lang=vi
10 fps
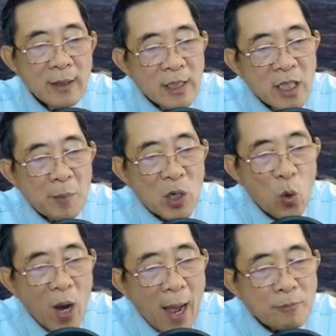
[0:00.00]
Nhưng mà
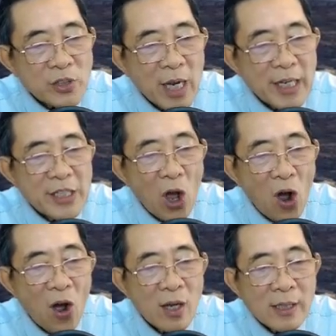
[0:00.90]
luồng âm sát khí
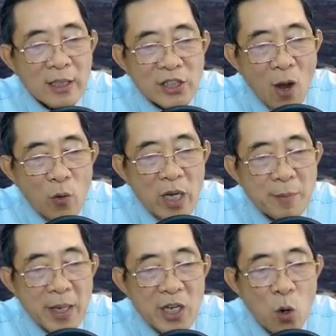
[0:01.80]
nọ sau khi
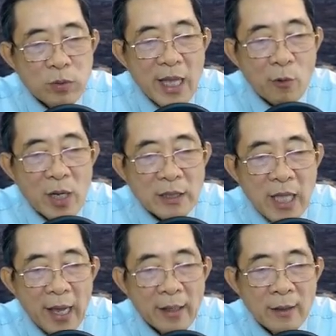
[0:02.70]
bị hút vào cơ
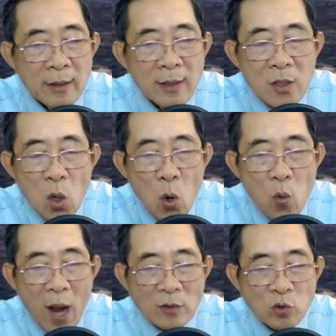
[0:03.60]
thể, cô
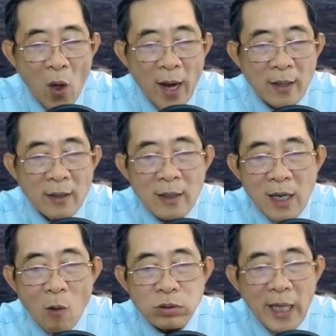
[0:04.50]
hoàn toàn
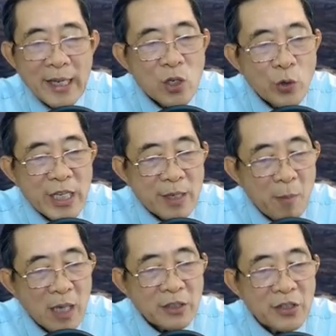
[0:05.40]
không thấy có gì
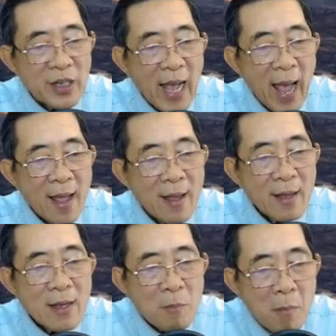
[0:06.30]
bất thường cả,
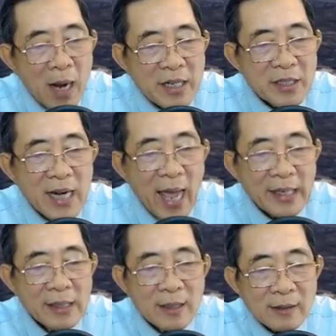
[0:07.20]
mà ngược
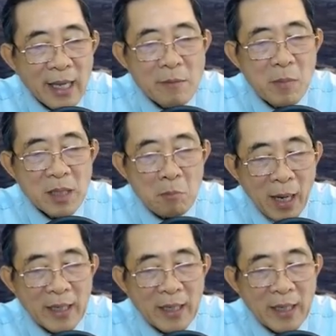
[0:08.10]
lại thấy mình mạnh